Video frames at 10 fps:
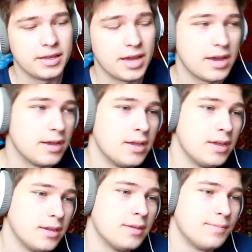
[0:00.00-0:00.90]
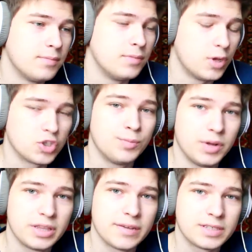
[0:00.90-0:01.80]
Я должен
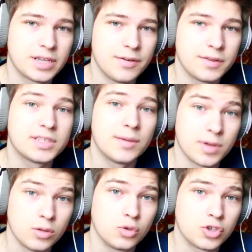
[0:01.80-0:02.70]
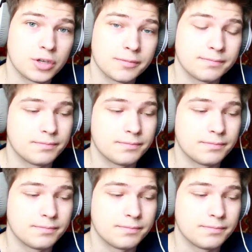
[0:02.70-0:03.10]
был это оставить в самое лучшее.